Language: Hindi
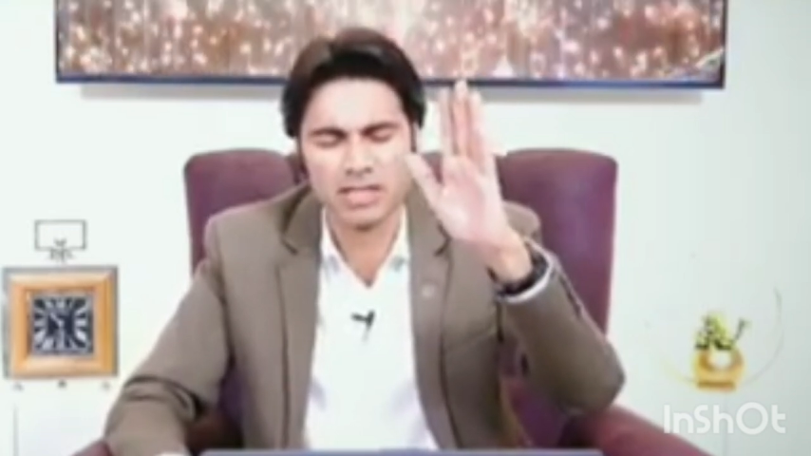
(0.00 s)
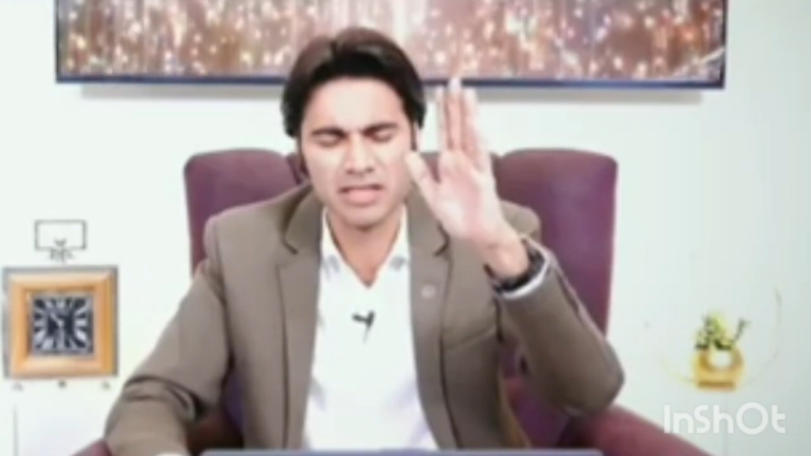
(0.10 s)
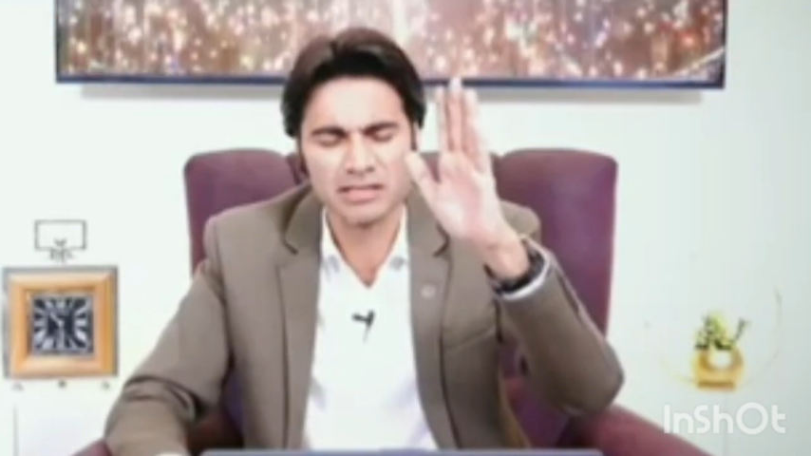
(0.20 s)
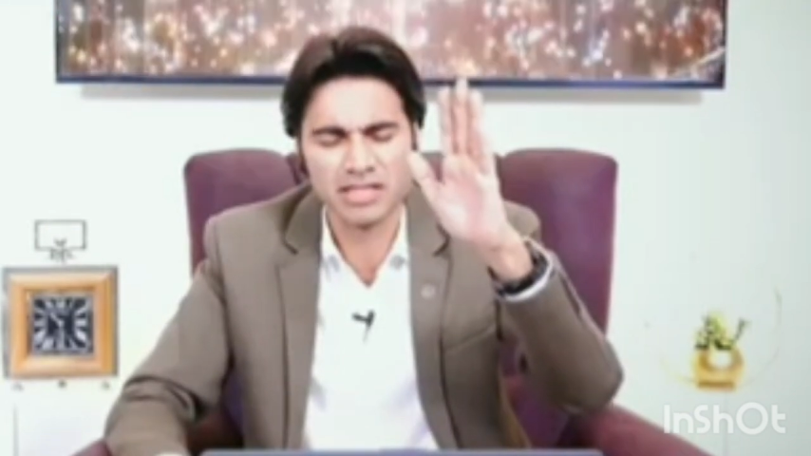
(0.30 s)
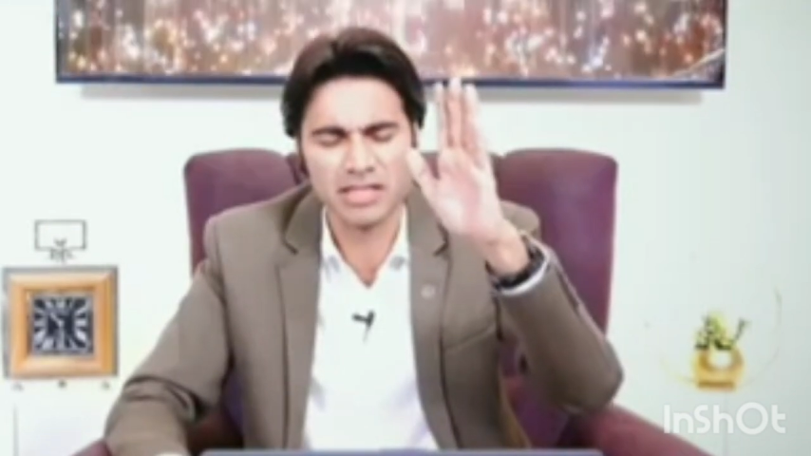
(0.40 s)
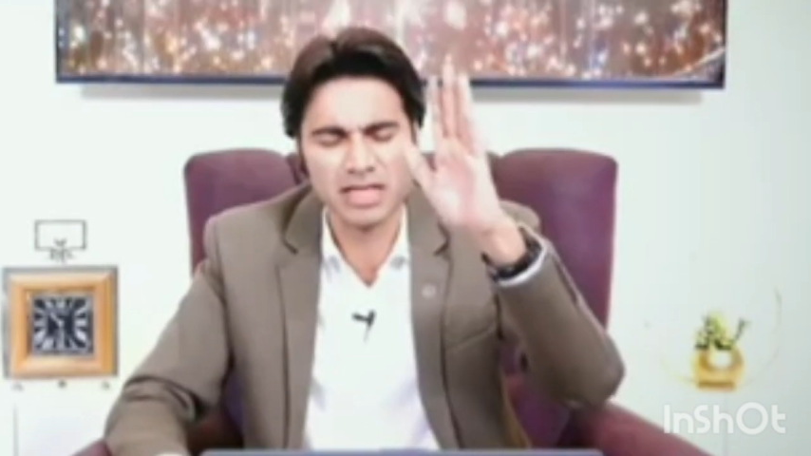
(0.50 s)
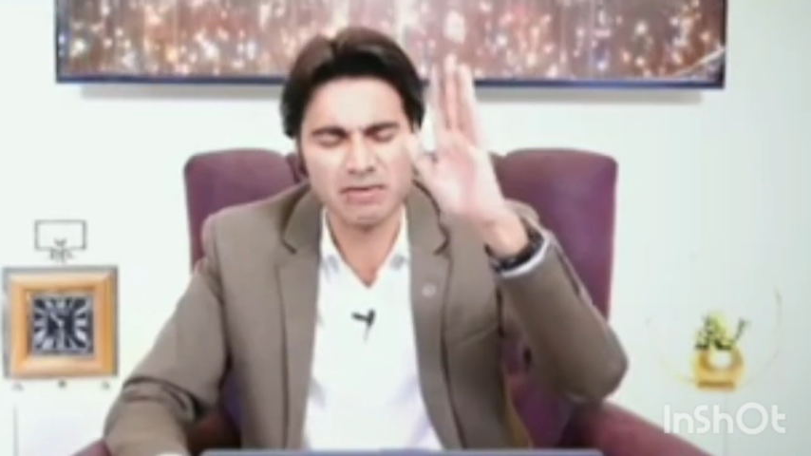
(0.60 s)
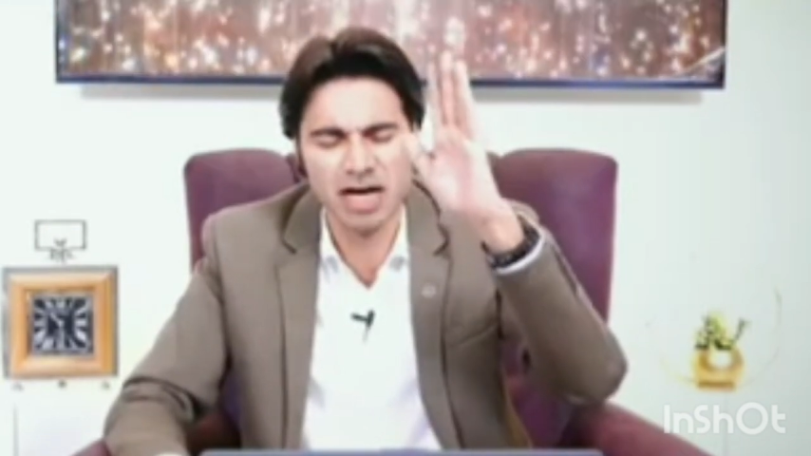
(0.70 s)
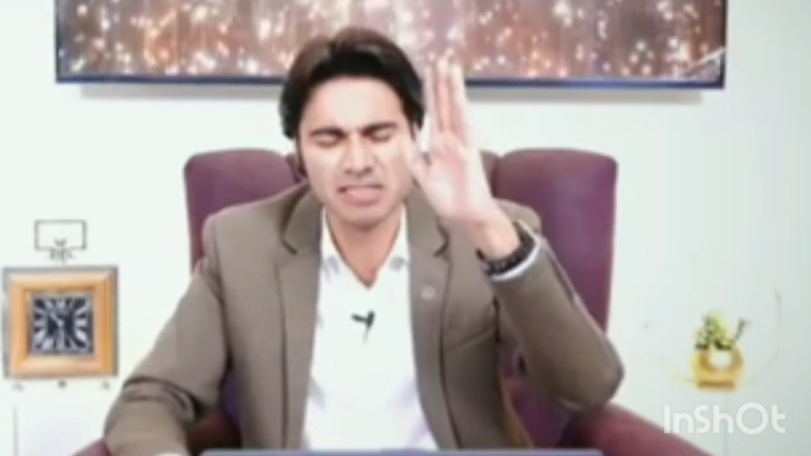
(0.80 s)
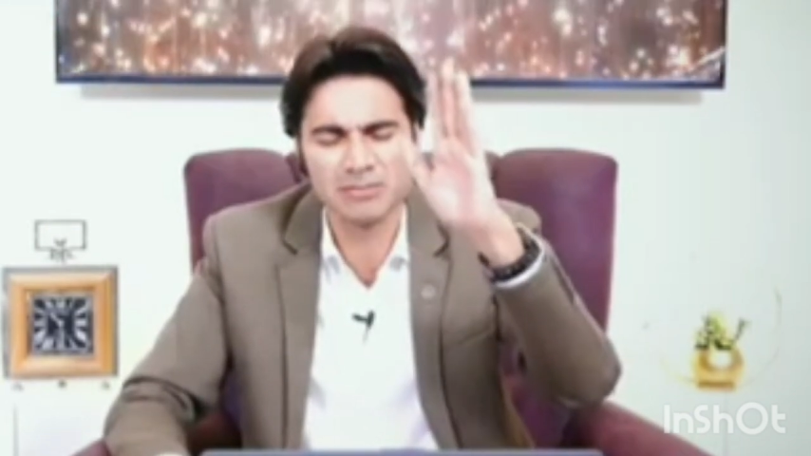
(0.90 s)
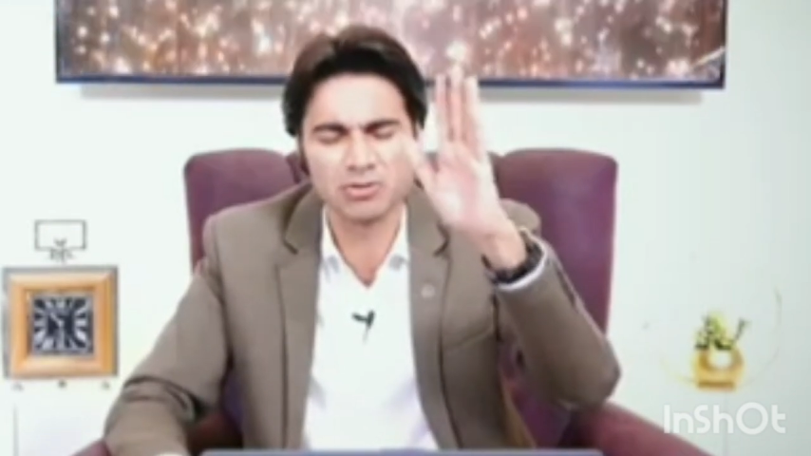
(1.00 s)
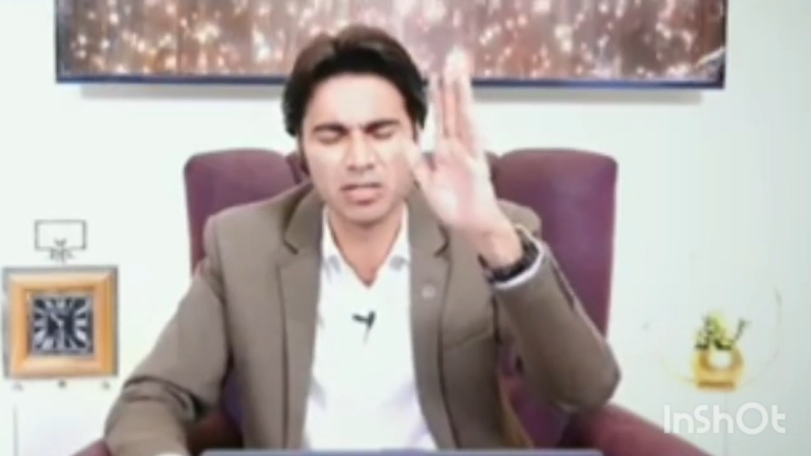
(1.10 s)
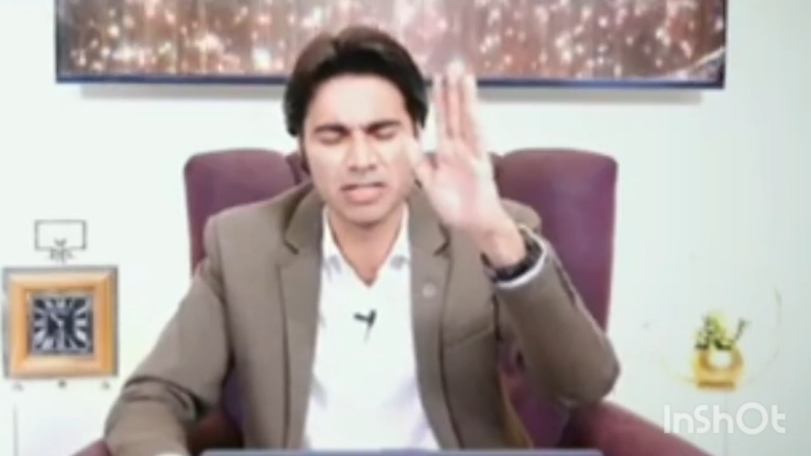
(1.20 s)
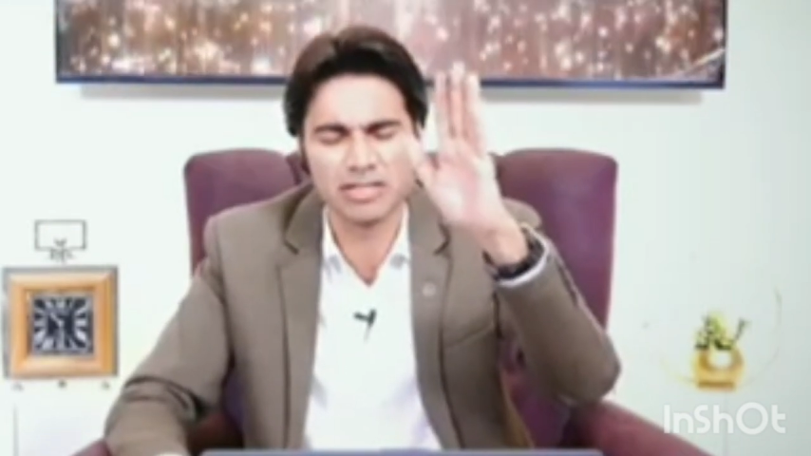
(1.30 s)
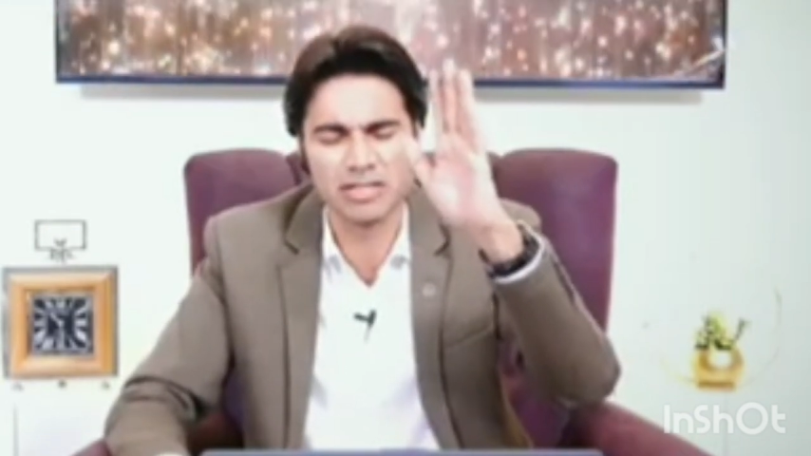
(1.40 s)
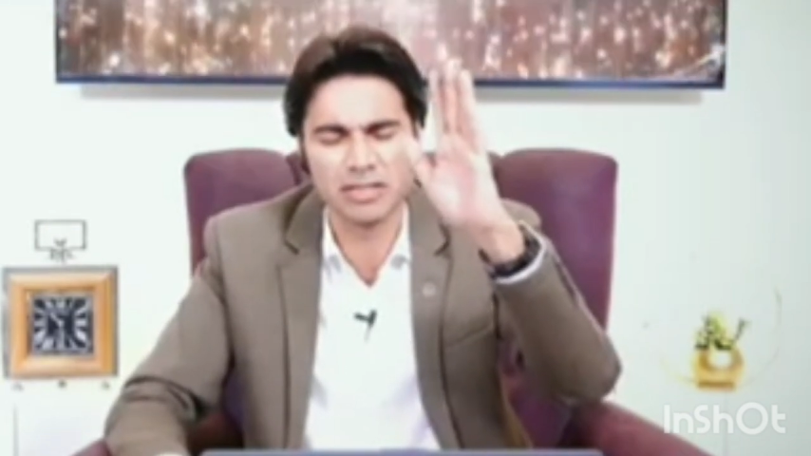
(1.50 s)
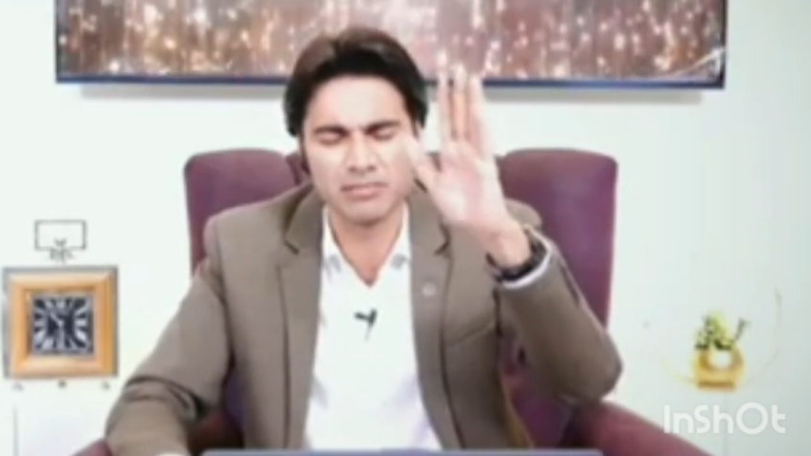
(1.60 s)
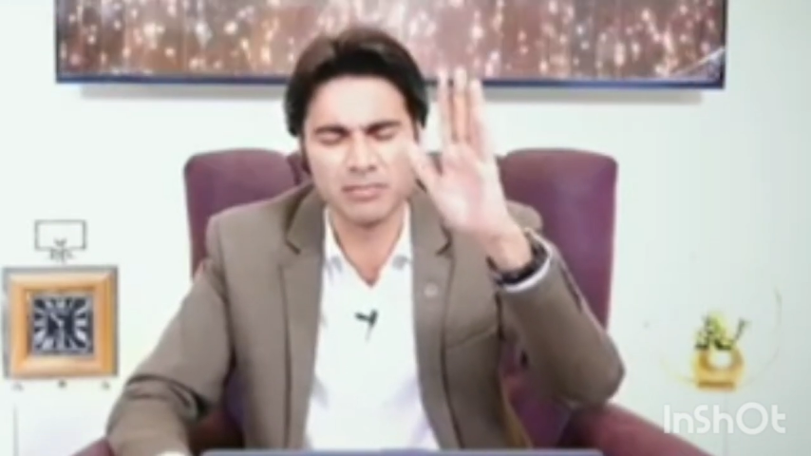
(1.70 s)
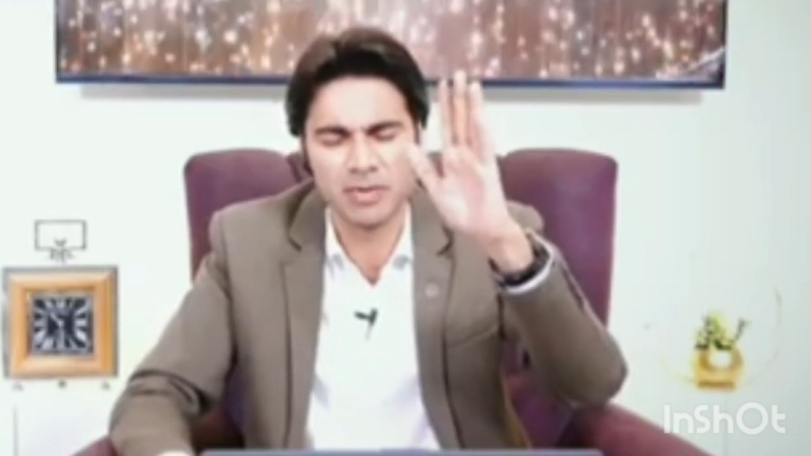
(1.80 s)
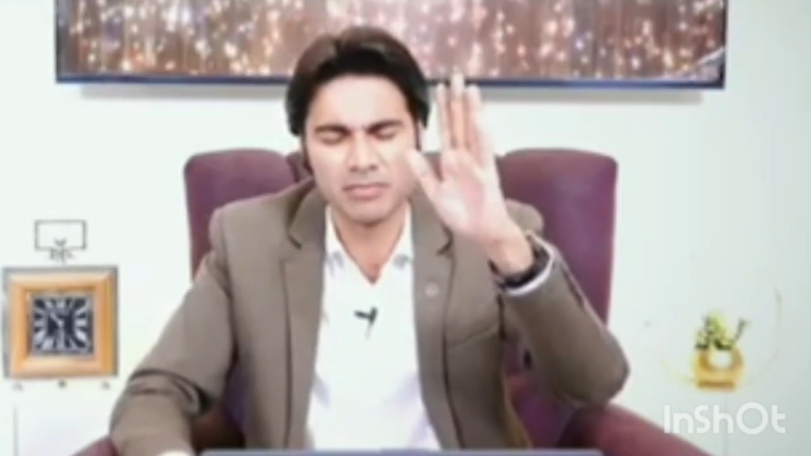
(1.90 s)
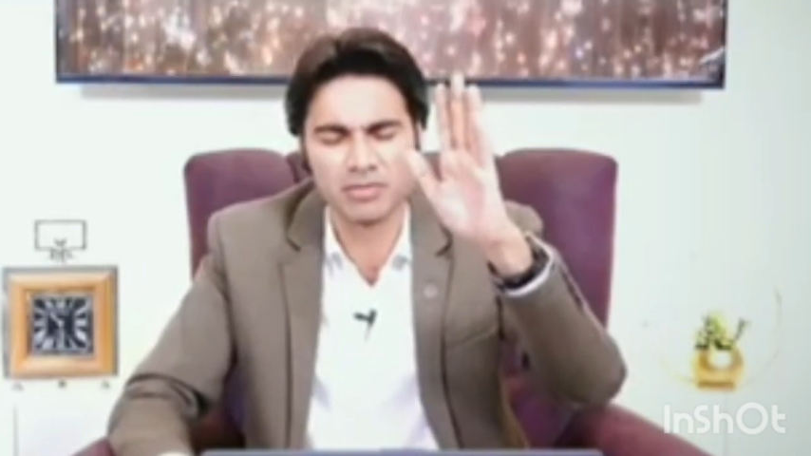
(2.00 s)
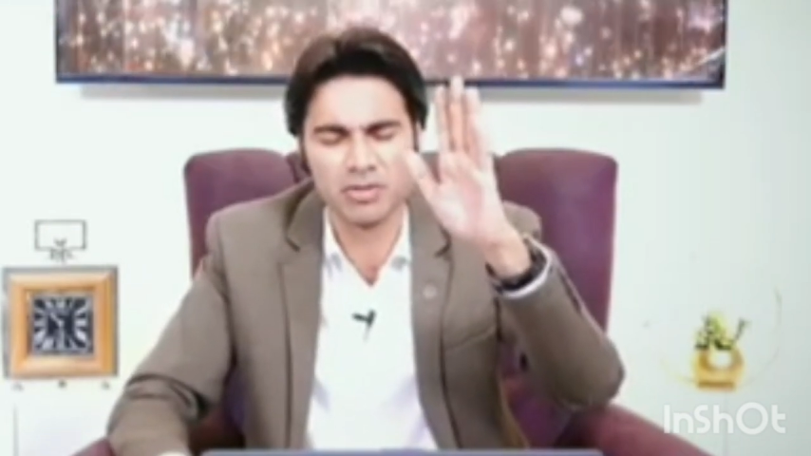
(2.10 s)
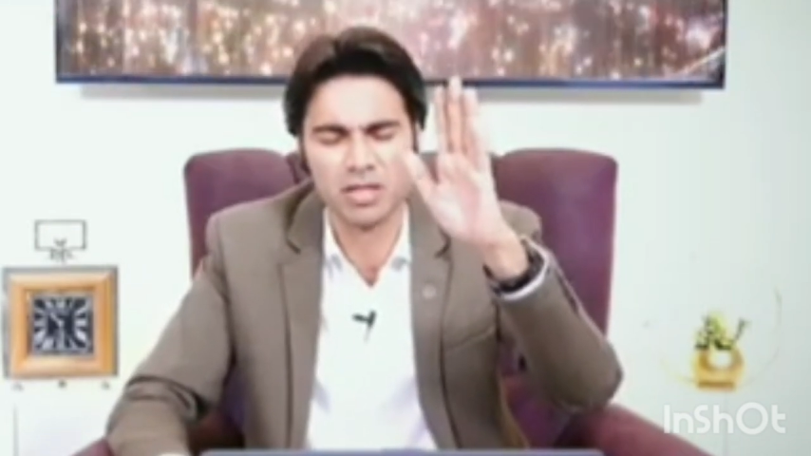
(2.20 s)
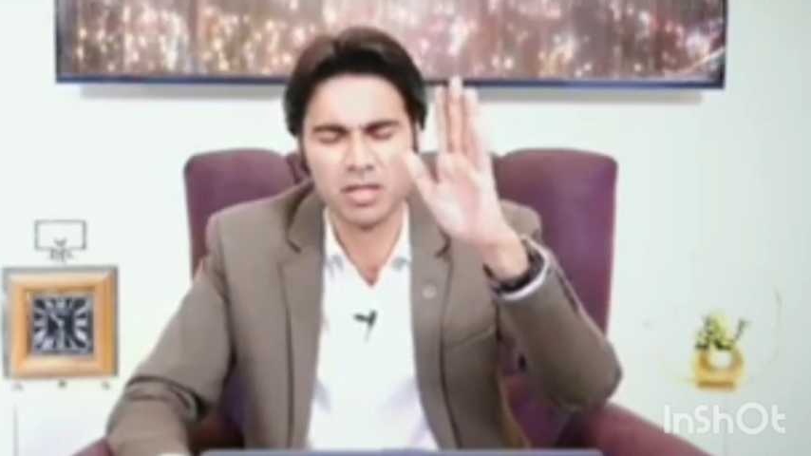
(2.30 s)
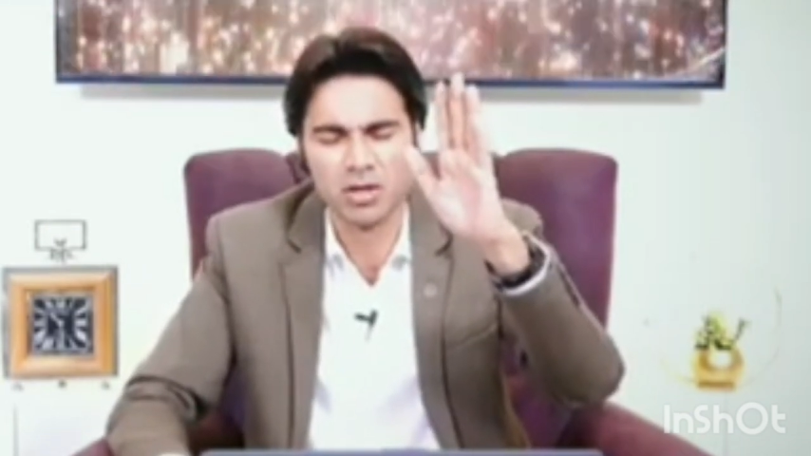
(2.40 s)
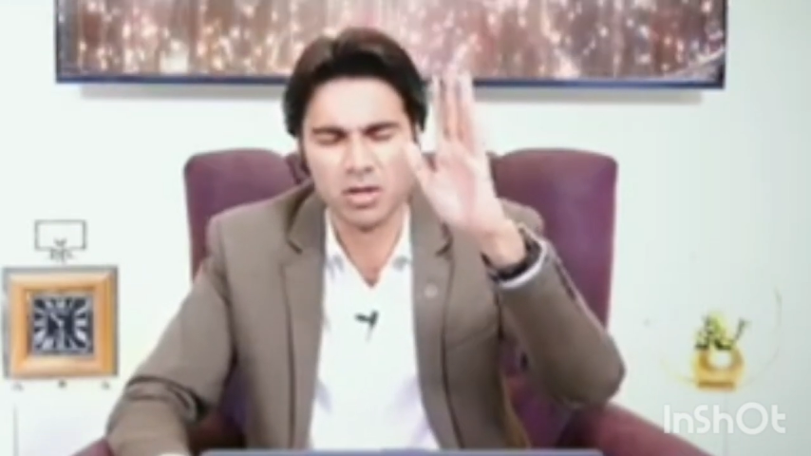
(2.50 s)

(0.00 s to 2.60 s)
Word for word: लेकिन तेरी आवाज में उससे ज्यादा दम है परमेश्वर